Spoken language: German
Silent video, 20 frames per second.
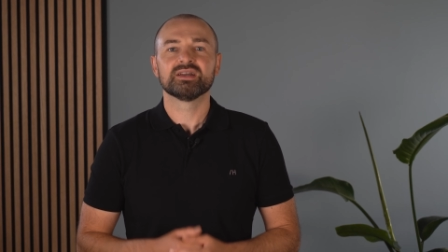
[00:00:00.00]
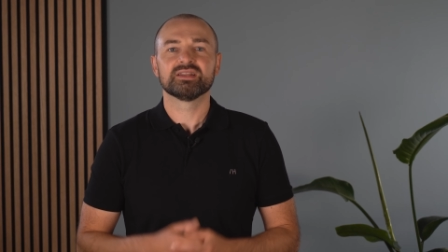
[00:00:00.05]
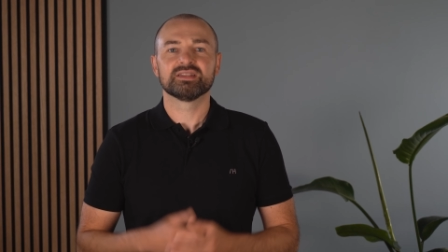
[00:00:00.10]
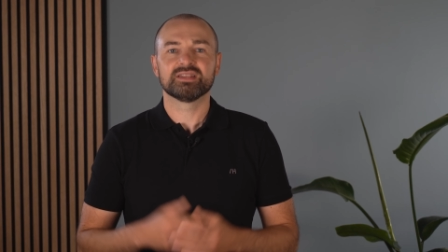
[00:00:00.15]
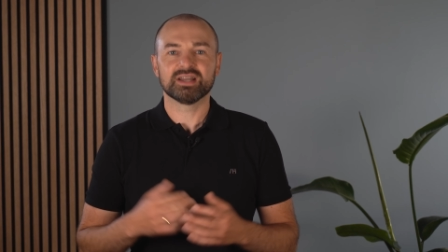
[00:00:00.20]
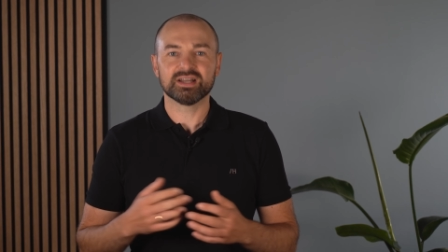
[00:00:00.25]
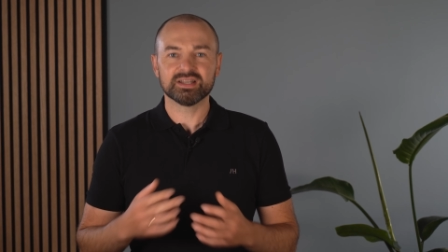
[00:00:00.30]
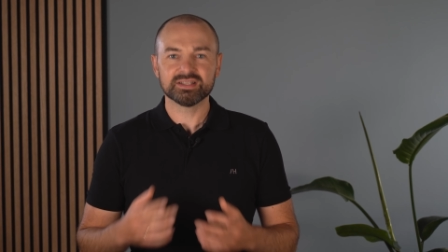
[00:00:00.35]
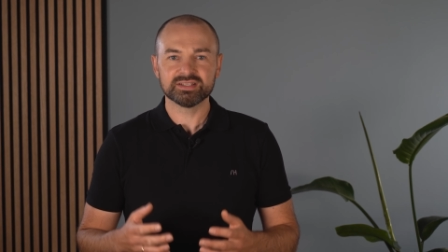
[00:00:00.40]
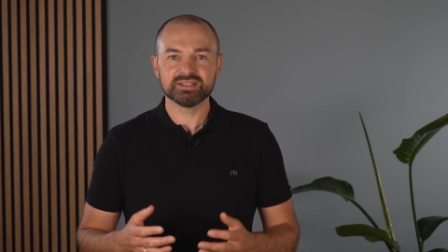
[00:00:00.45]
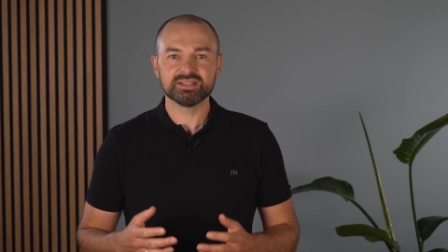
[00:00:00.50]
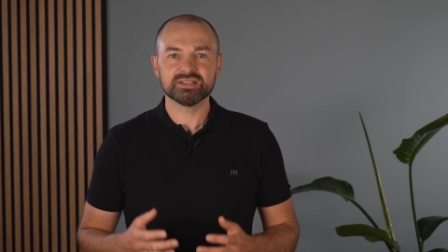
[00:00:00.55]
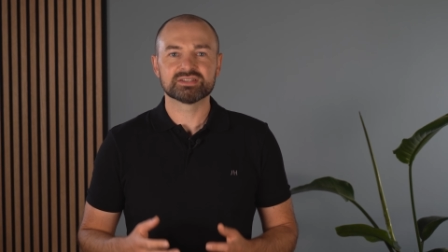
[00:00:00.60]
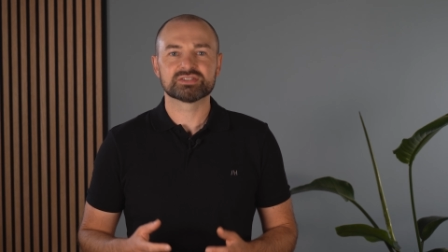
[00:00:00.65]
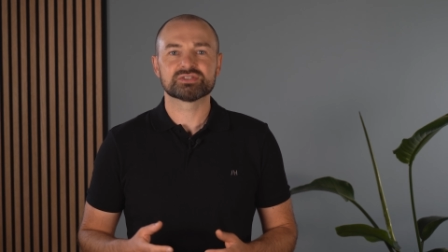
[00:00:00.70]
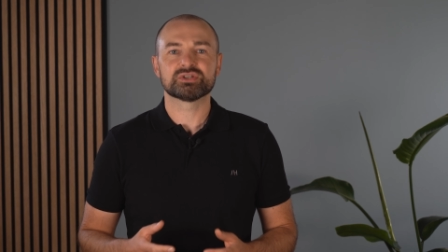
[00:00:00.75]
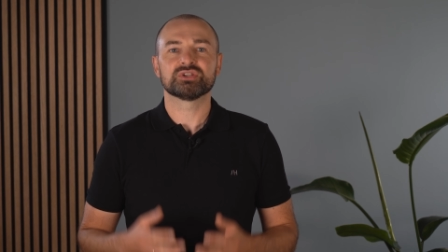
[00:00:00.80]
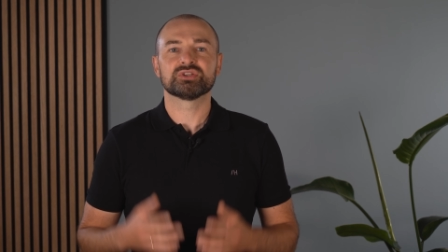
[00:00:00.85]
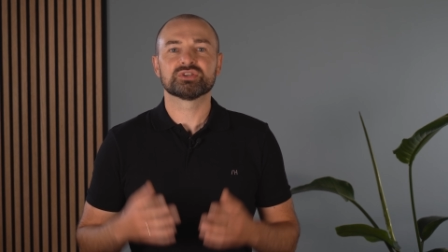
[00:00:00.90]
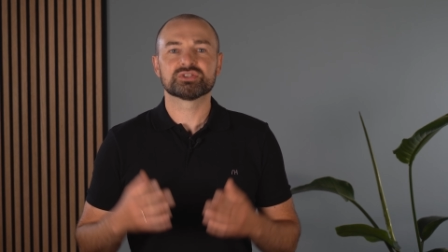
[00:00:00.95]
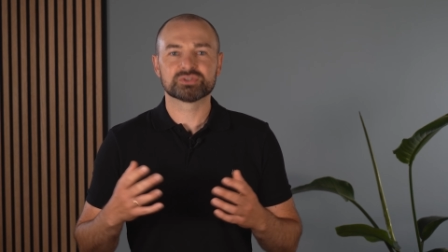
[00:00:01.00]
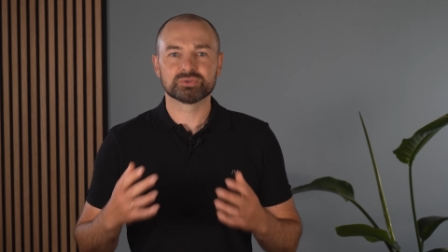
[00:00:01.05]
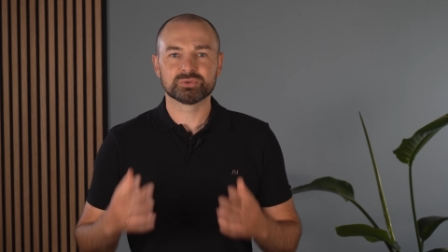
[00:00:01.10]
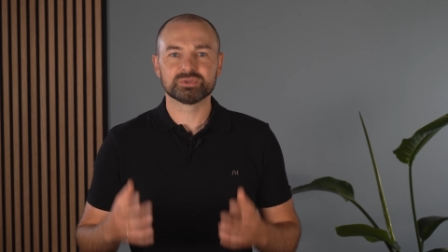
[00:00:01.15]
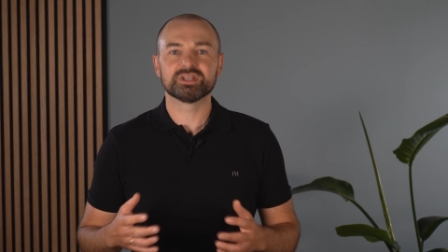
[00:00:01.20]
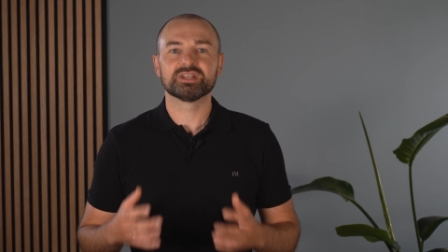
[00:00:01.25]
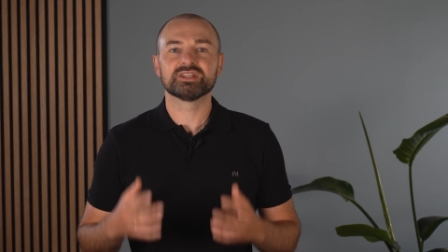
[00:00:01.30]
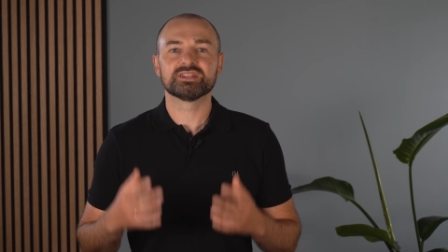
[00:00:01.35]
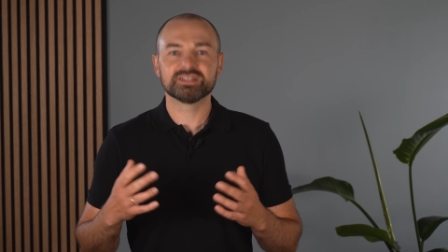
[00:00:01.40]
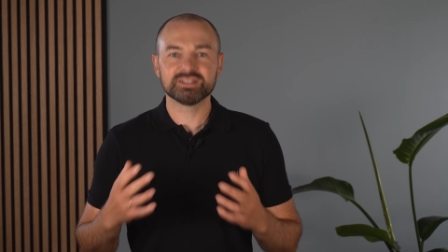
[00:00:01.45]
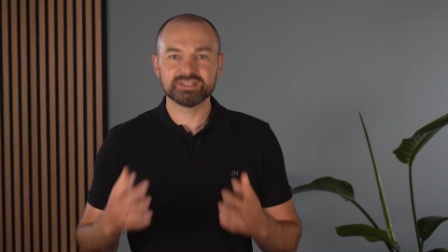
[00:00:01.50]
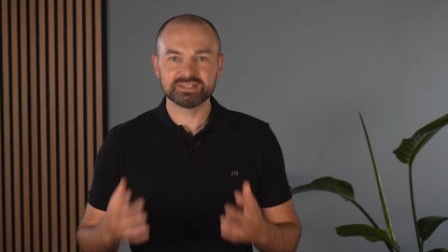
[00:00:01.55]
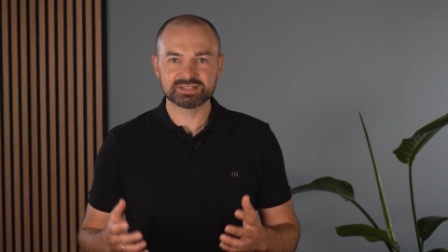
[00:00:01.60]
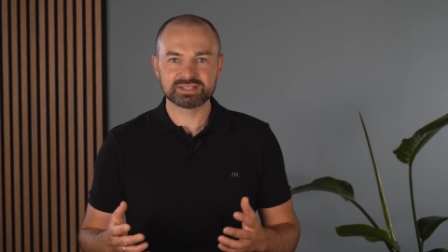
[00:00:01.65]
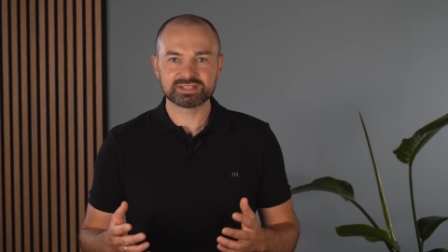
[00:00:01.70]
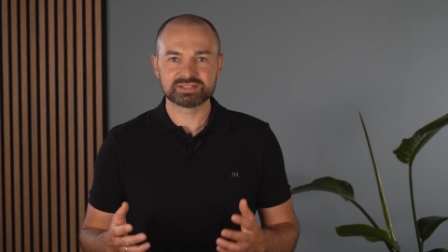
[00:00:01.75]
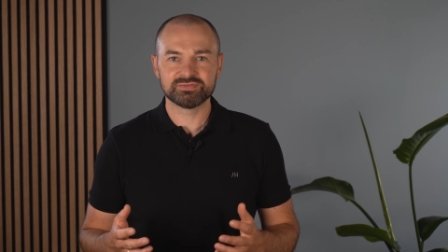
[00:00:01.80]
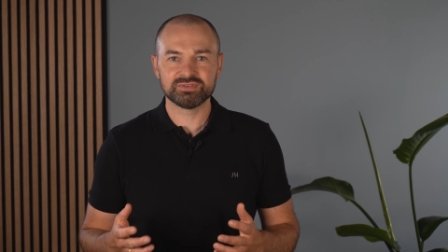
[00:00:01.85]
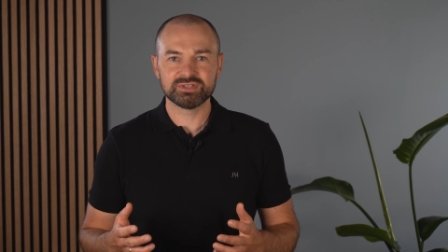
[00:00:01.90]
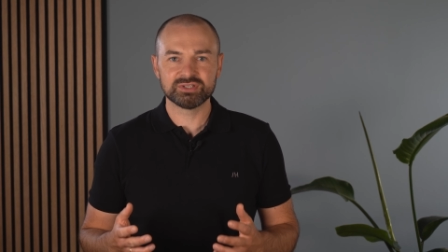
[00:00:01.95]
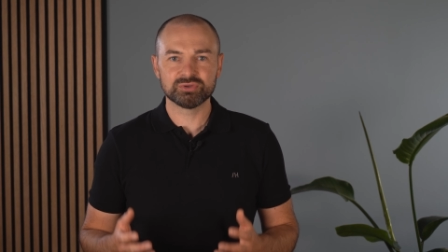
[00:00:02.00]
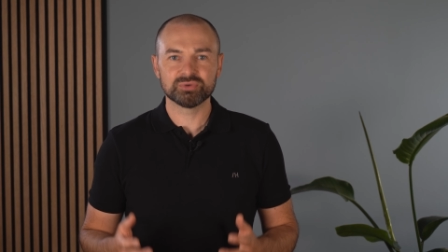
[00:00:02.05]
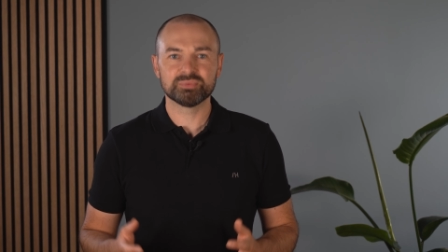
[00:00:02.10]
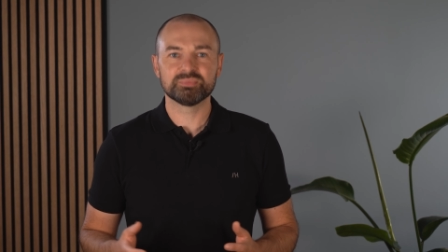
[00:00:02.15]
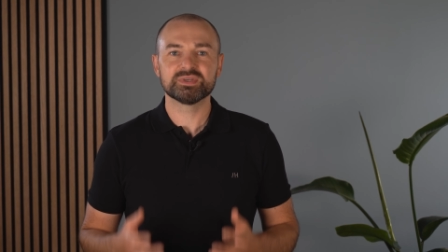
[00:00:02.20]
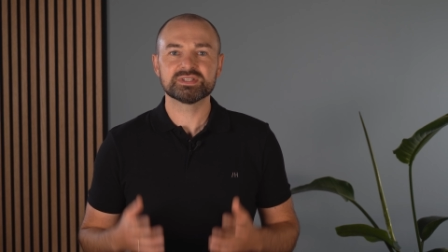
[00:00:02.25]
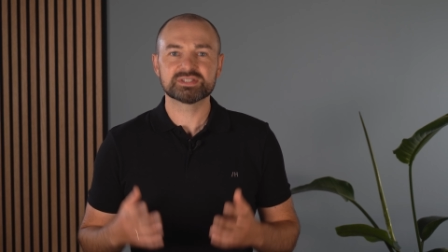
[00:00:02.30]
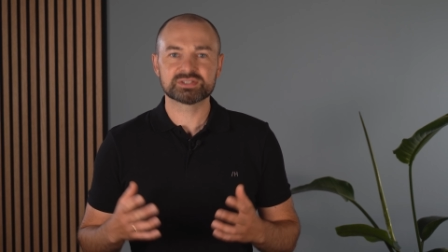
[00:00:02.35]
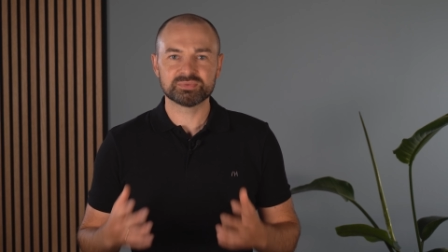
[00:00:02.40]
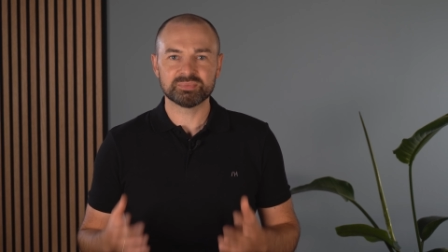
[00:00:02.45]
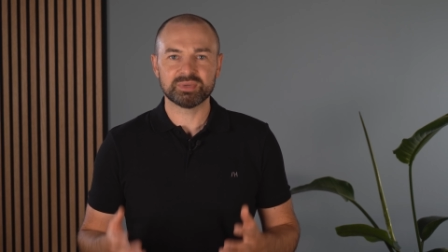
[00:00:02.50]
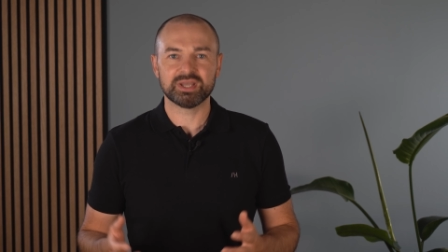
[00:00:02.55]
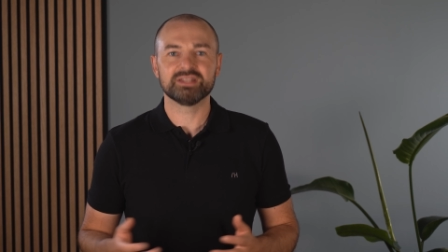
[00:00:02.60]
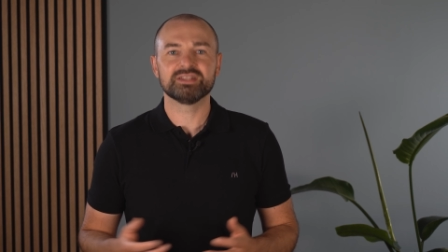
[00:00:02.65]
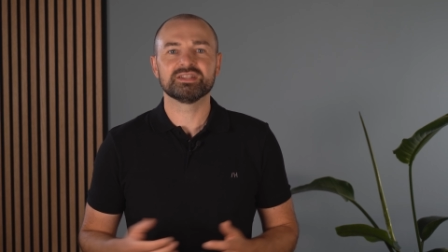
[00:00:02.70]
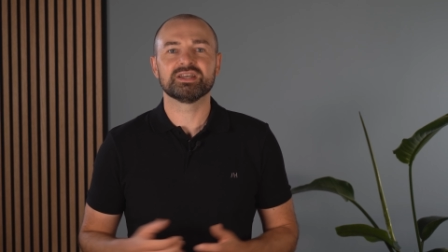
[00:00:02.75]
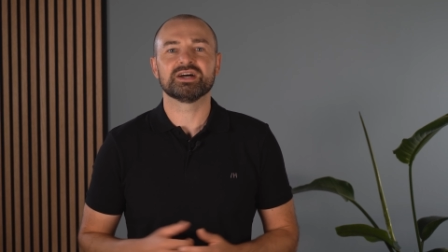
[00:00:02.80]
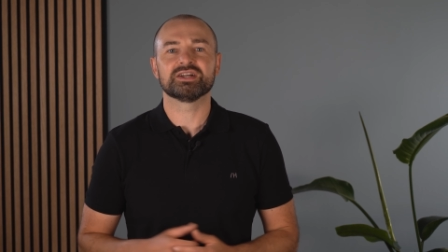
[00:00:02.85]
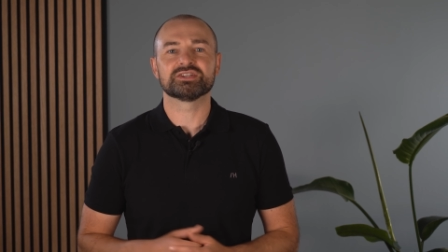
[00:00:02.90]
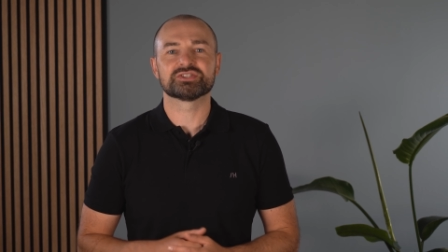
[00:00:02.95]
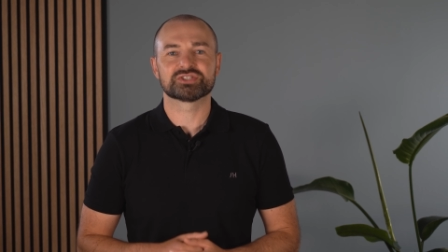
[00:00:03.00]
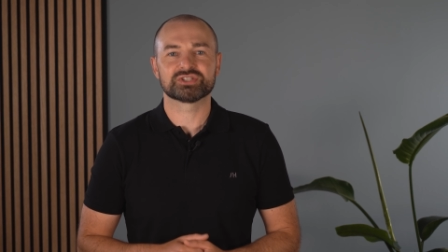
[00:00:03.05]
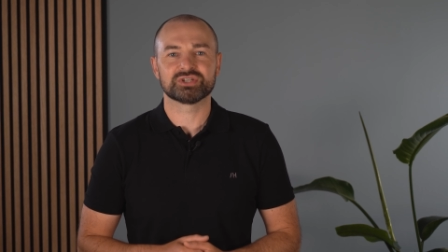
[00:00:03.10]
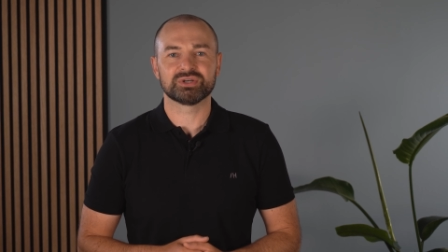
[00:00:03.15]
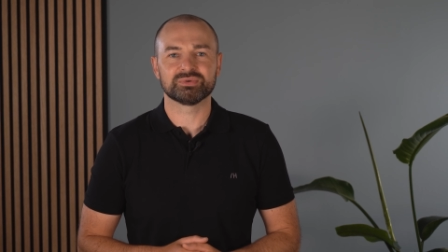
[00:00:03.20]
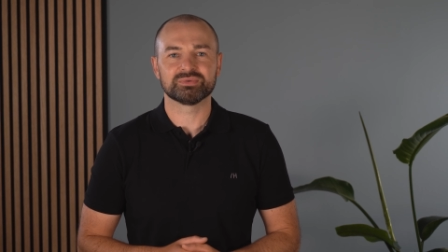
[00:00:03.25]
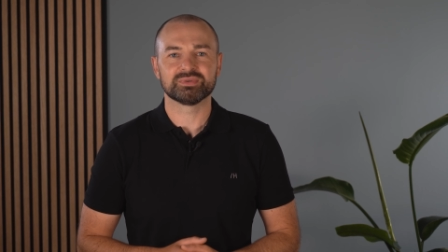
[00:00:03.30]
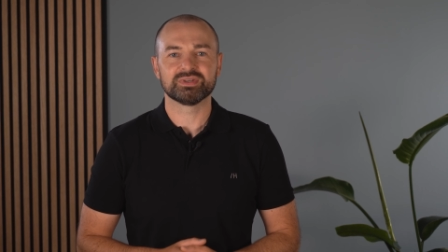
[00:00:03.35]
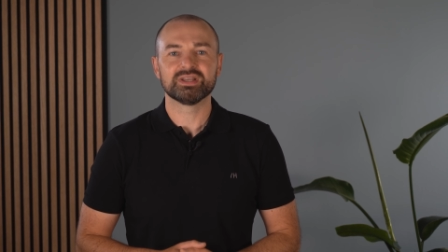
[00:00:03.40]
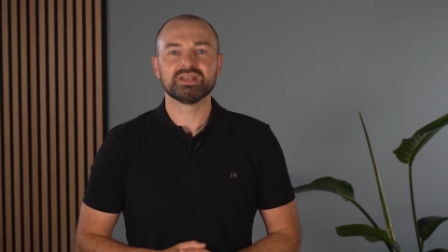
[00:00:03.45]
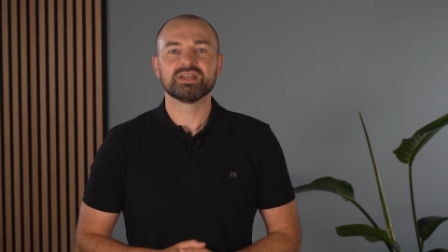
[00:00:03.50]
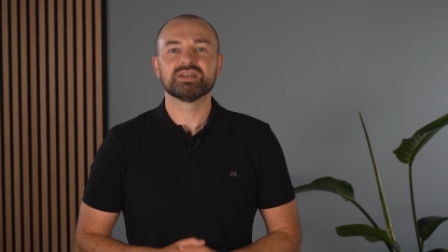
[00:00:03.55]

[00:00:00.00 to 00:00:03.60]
Dann solltest du dir dieses Video bis zum Ende anschauen.